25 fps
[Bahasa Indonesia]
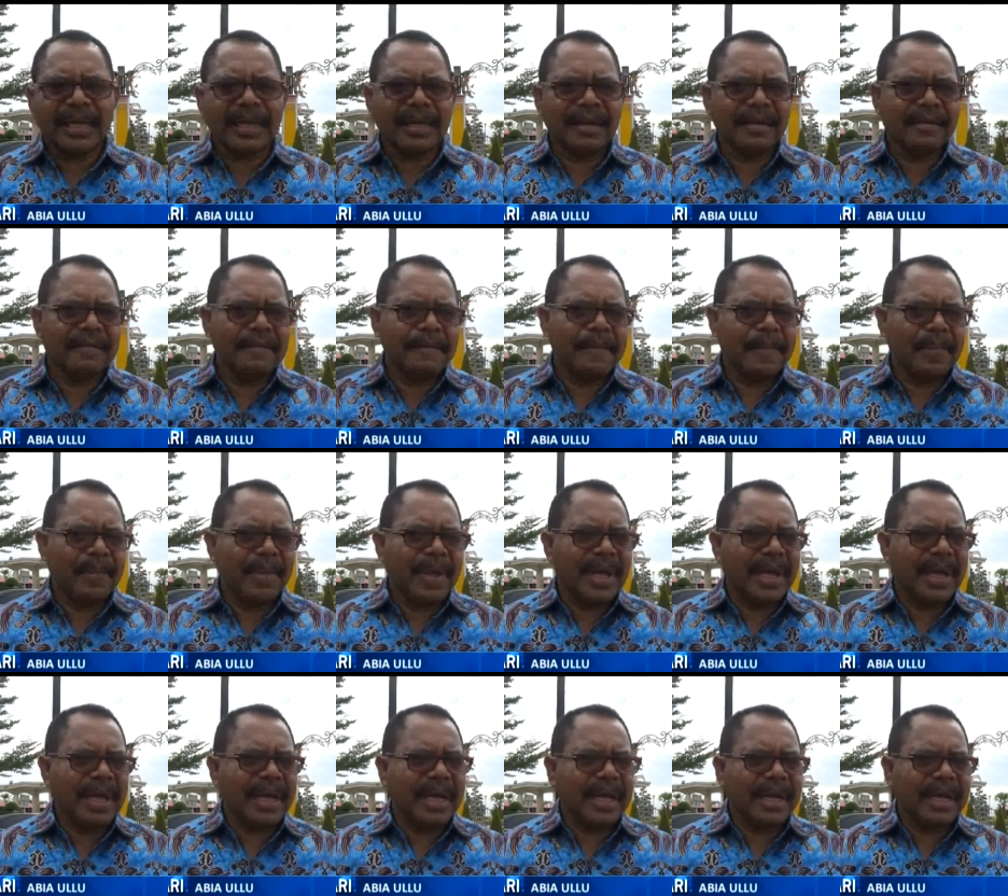Hmm.
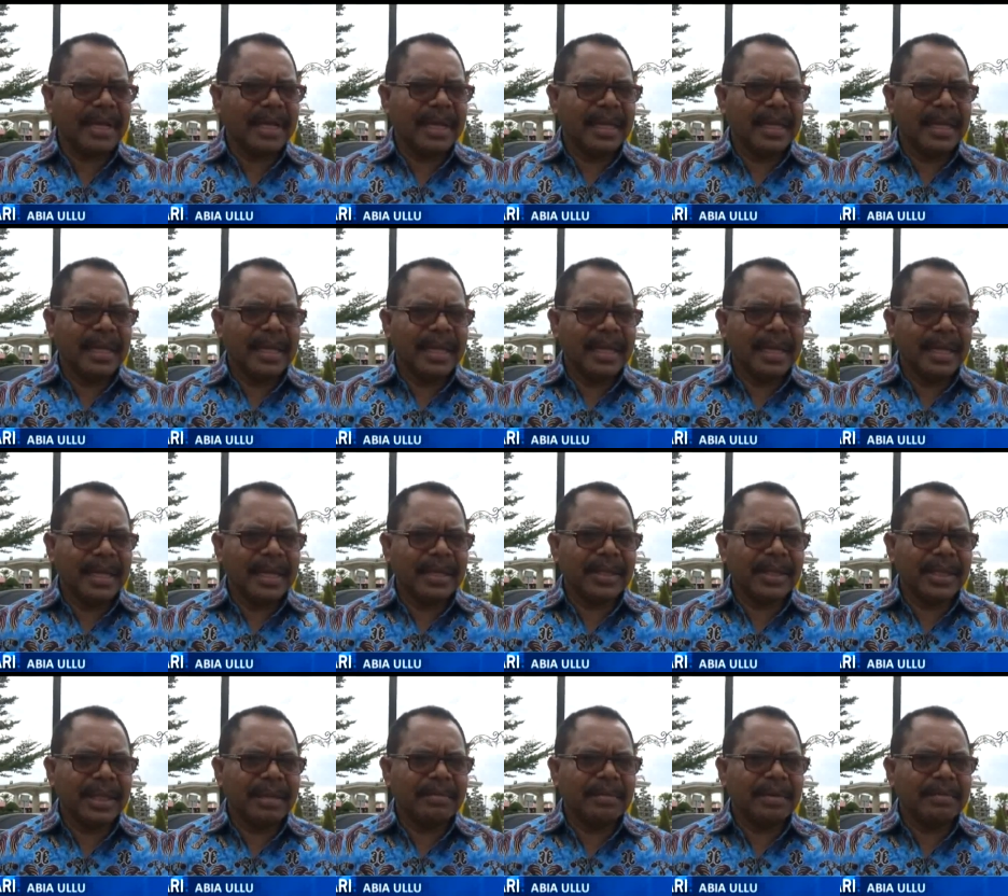Nah,
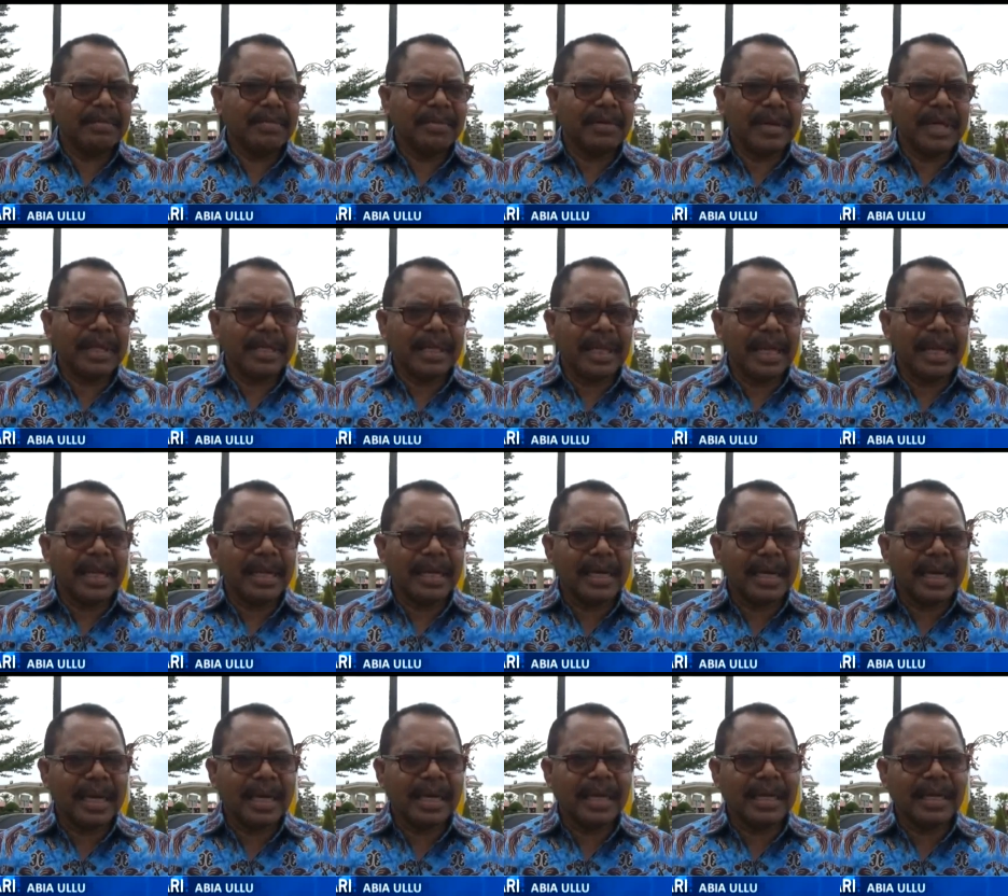itu yang membuat ya
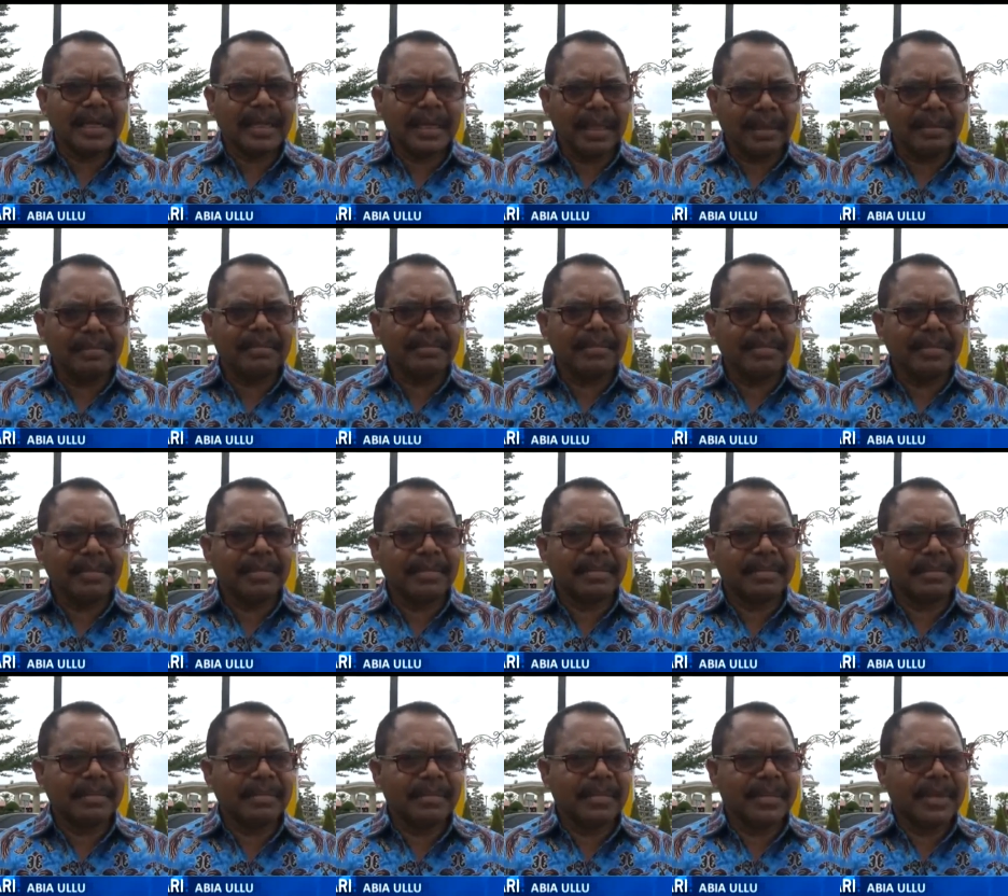dari tim
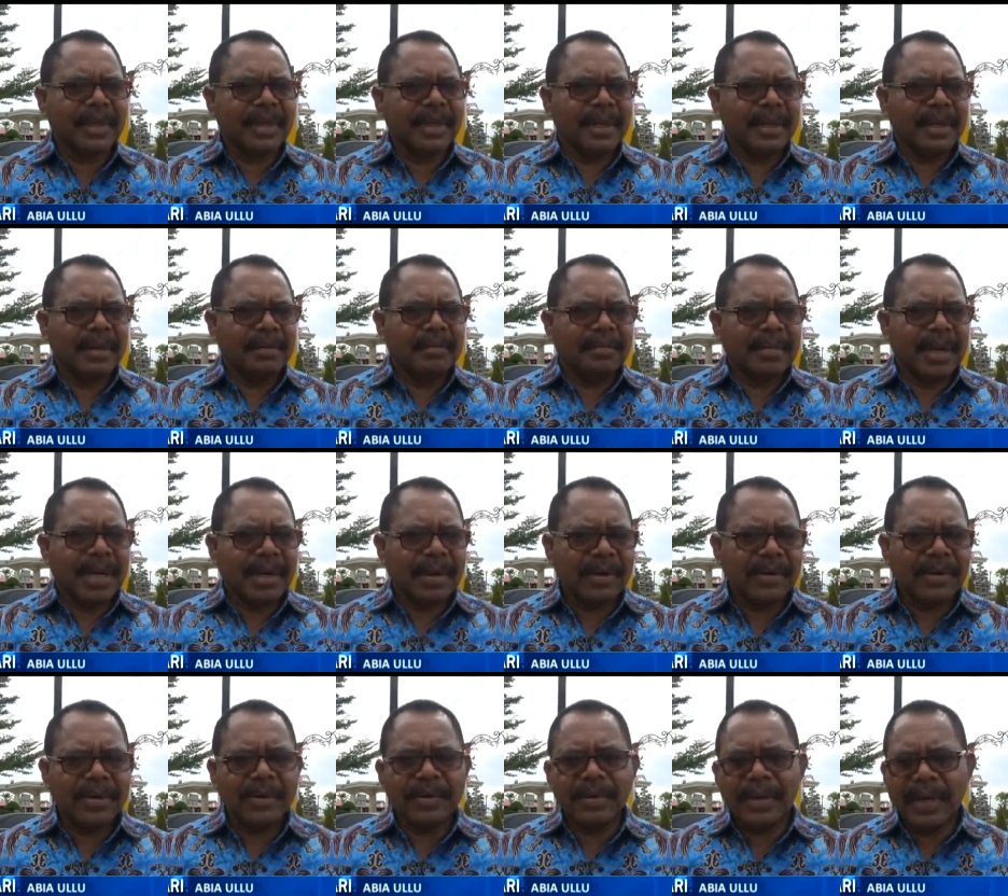
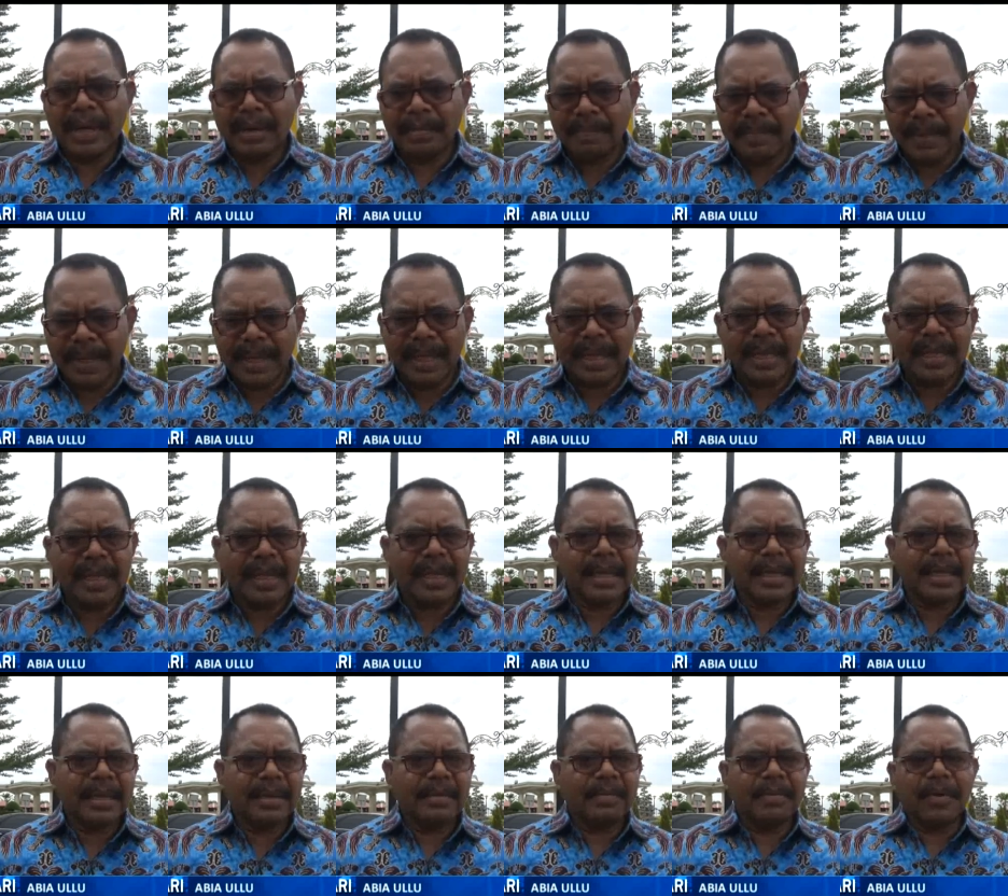melalui ULP,
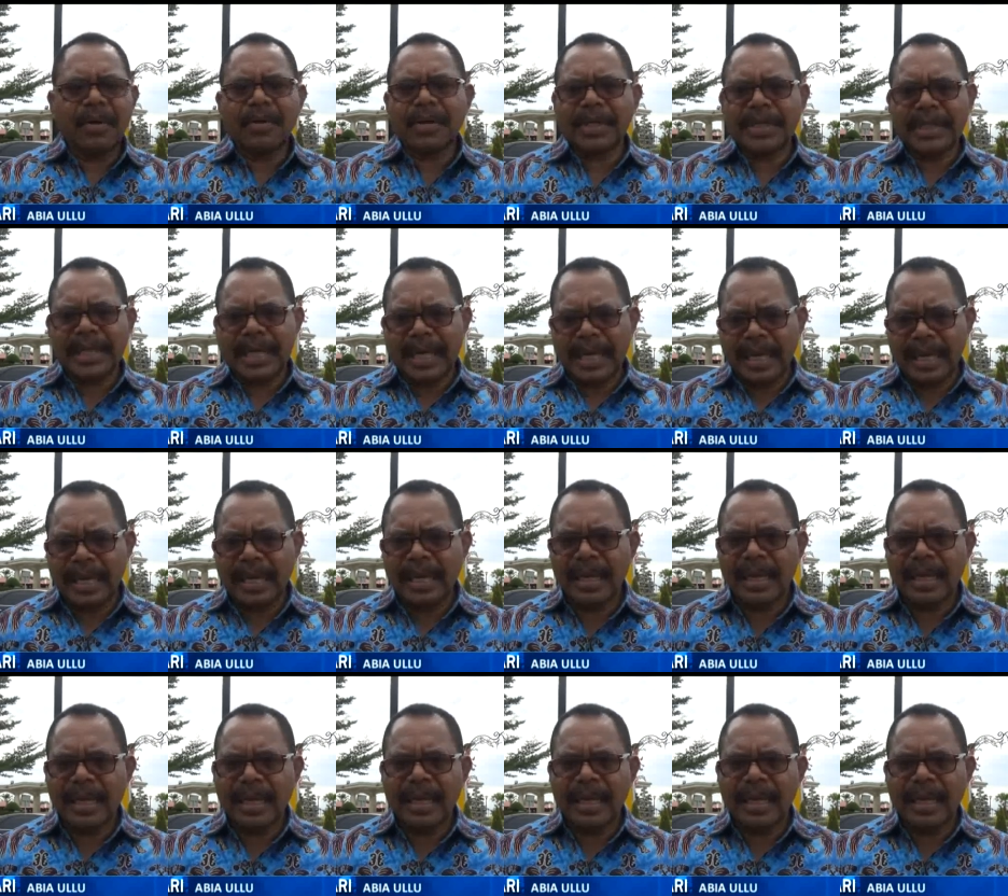Pokja.